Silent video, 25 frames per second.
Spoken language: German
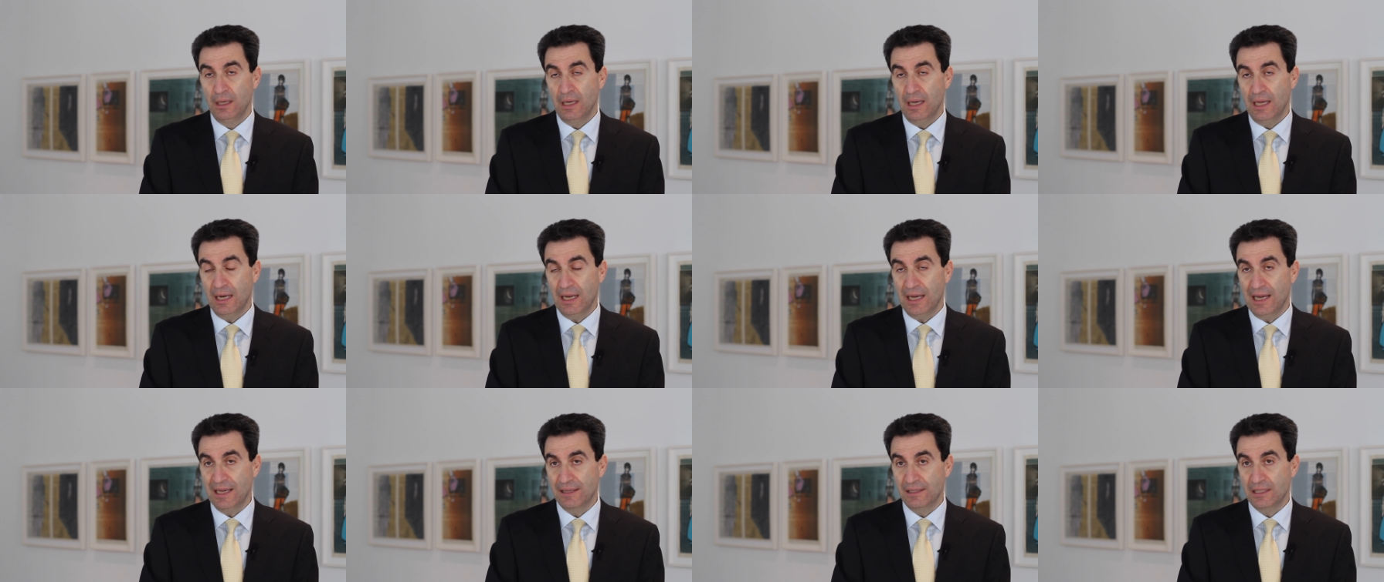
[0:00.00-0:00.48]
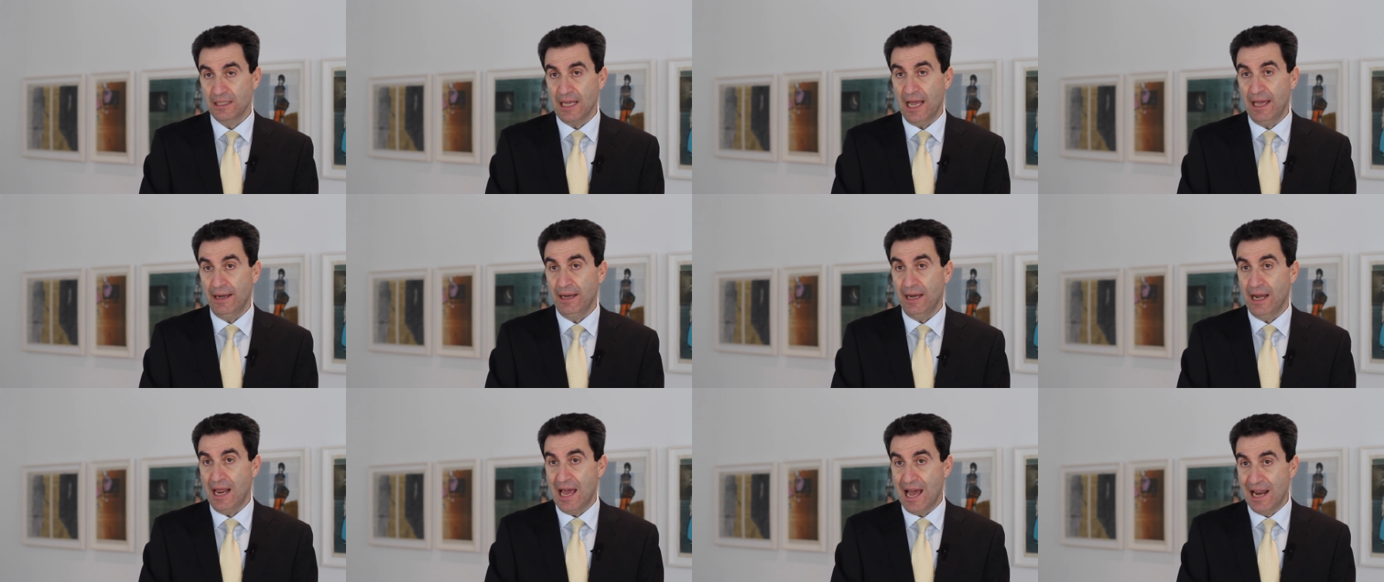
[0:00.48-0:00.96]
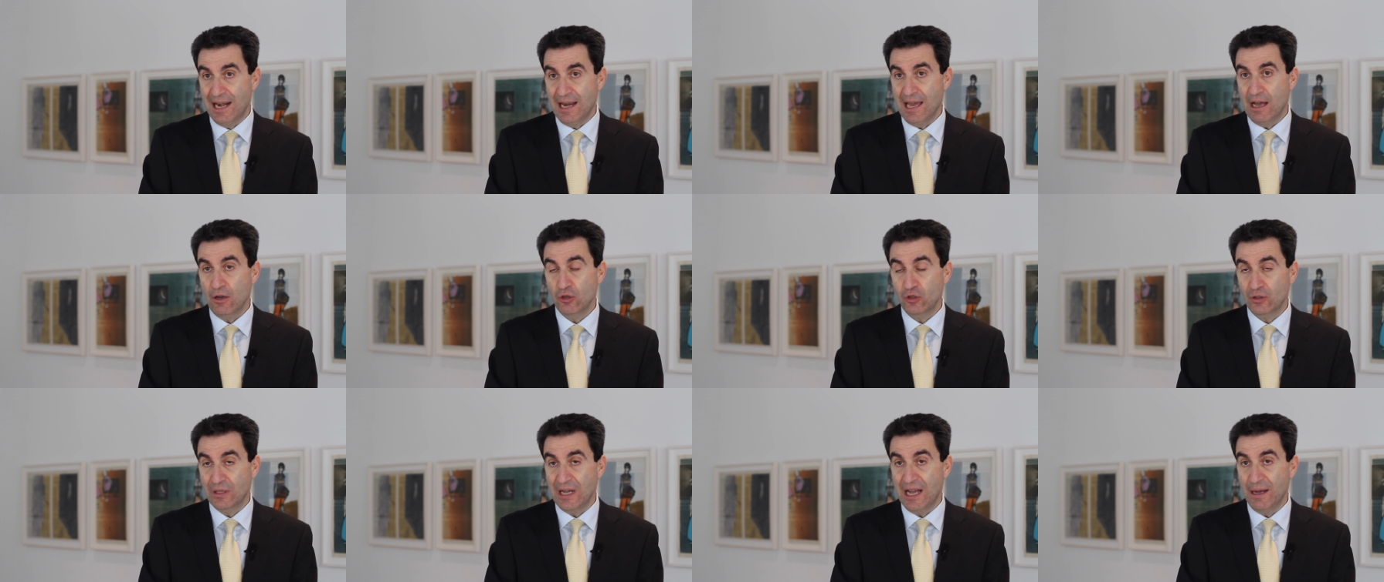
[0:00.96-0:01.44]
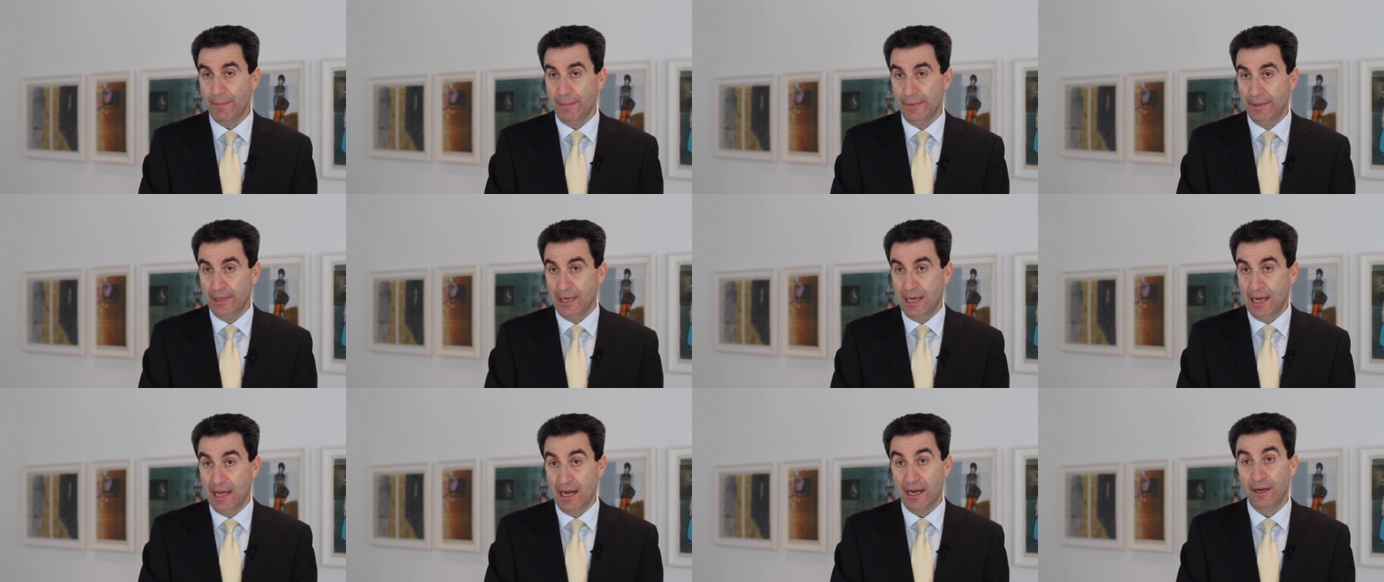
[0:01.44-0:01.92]
Er hat seine reale
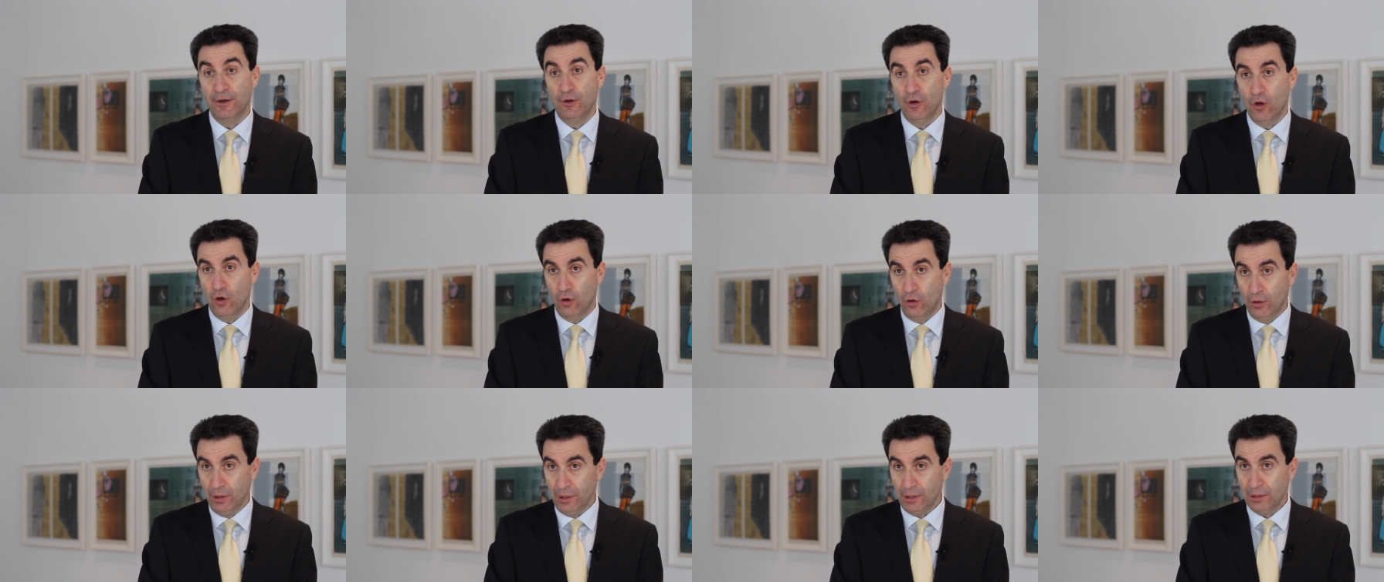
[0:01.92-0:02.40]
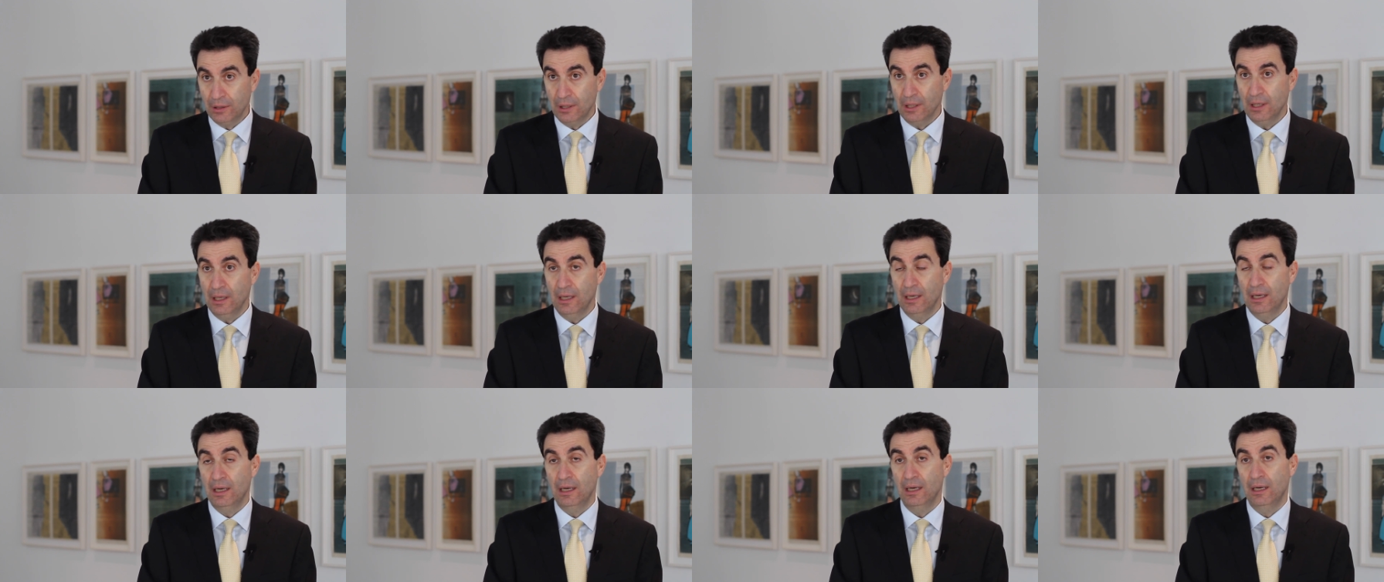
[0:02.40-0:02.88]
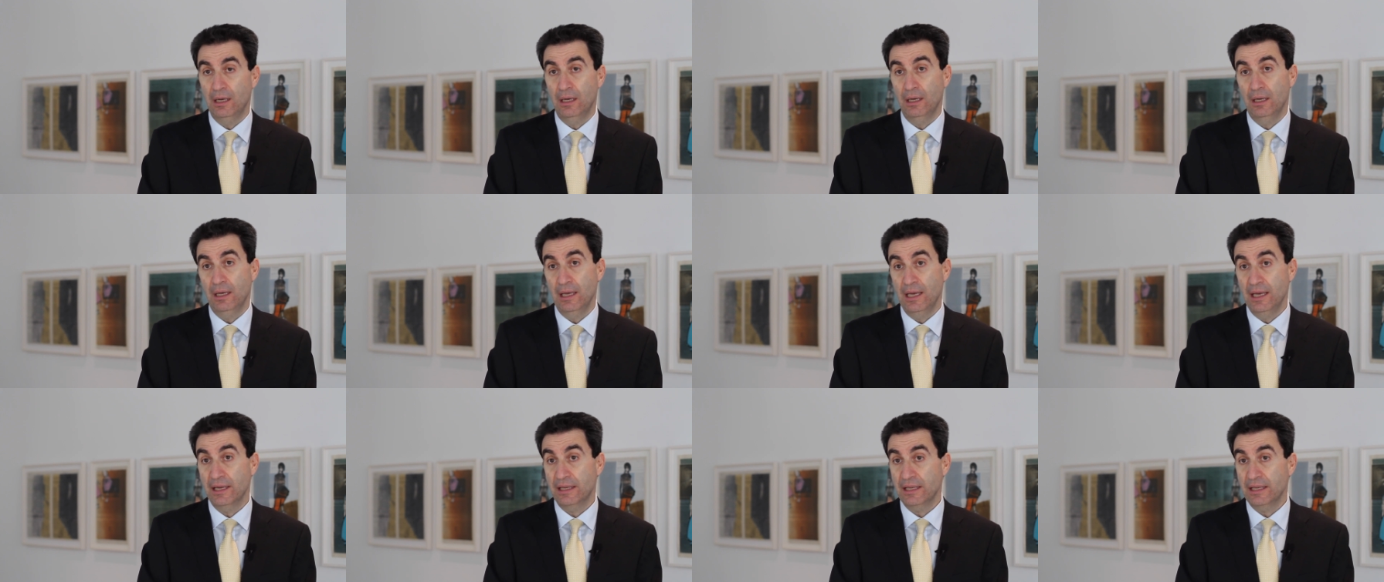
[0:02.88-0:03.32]
Ausgaben äh, erneut äh,